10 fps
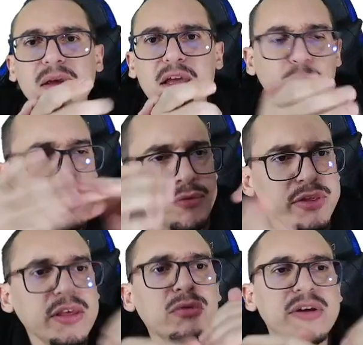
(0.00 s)
Eu não
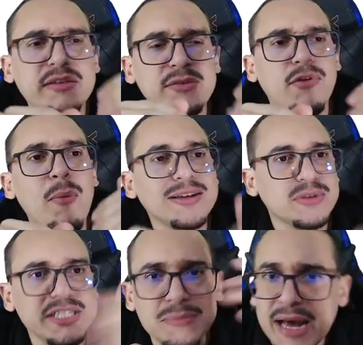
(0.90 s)
digo que essa informação
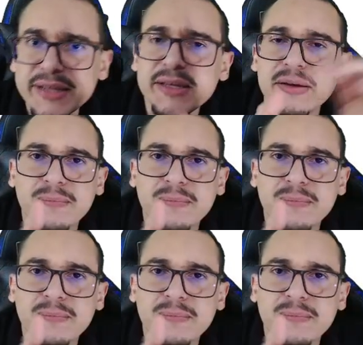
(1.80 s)
é de Maria.